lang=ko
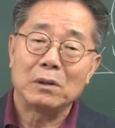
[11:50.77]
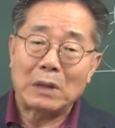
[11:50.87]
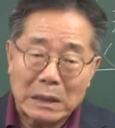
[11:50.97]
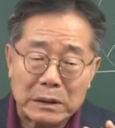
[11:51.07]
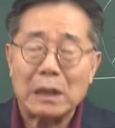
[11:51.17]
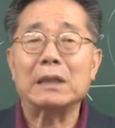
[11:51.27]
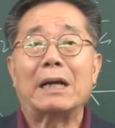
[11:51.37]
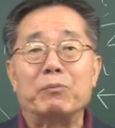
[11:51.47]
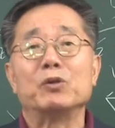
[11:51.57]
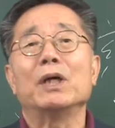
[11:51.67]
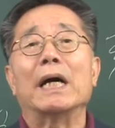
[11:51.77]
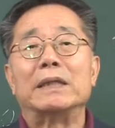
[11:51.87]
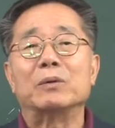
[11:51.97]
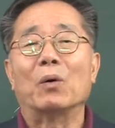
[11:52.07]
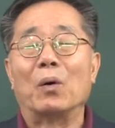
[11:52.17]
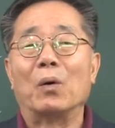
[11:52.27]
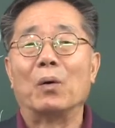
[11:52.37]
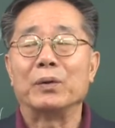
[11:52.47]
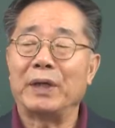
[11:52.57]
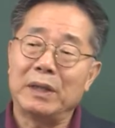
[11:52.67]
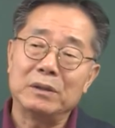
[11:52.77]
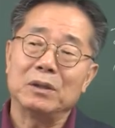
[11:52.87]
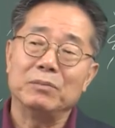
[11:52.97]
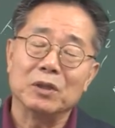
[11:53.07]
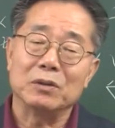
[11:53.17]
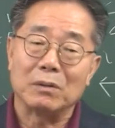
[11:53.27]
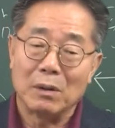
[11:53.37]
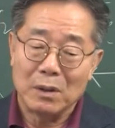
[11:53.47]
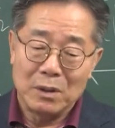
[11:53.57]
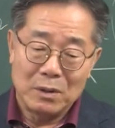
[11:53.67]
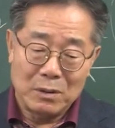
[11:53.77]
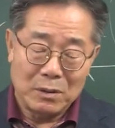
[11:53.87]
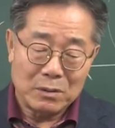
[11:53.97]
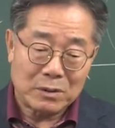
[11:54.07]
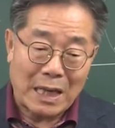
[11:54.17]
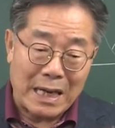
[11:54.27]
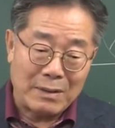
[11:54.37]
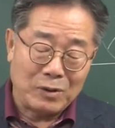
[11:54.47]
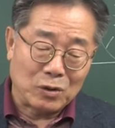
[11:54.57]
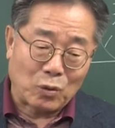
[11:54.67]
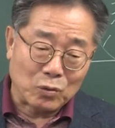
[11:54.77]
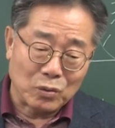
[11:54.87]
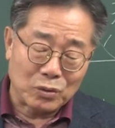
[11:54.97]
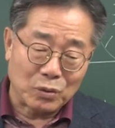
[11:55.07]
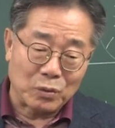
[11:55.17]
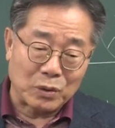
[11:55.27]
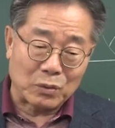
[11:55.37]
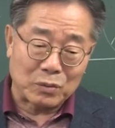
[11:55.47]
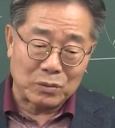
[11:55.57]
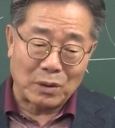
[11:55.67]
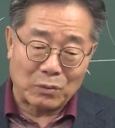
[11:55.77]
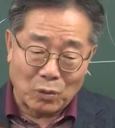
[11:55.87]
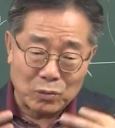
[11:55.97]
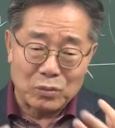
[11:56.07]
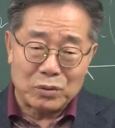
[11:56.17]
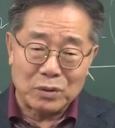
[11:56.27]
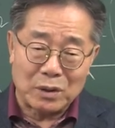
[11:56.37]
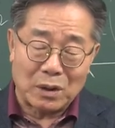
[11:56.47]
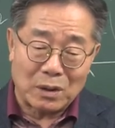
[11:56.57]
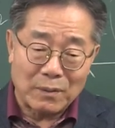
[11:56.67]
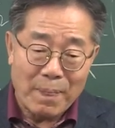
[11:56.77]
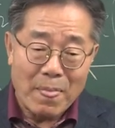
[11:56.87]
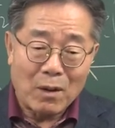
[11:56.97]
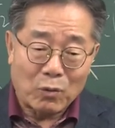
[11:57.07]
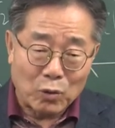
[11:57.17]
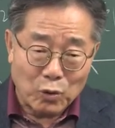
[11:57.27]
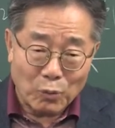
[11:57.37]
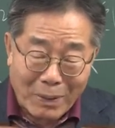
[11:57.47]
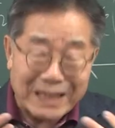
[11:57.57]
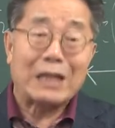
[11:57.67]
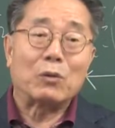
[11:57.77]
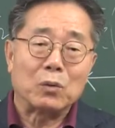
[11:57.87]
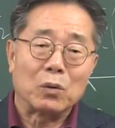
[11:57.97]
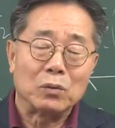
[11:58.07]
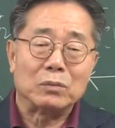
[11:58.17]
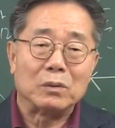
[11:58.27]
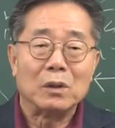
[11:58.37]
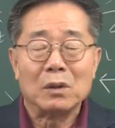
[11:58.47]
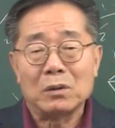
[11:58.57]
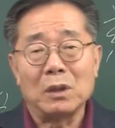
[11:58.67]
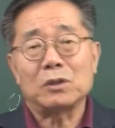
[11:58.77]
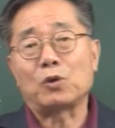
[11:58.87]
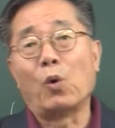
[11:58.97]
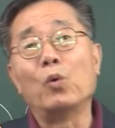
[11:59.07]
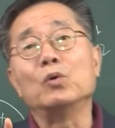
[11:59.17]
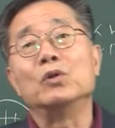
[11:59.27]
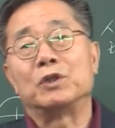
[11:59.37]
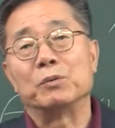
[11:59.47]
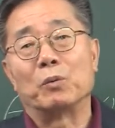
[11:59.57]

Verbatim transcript: 딴따라가 나쁜 게 아니고 예를 들면 삶을 고통스러울 때는 그때 고통스럽게 고통을 받아놓고는 거기서 교훈을 얻지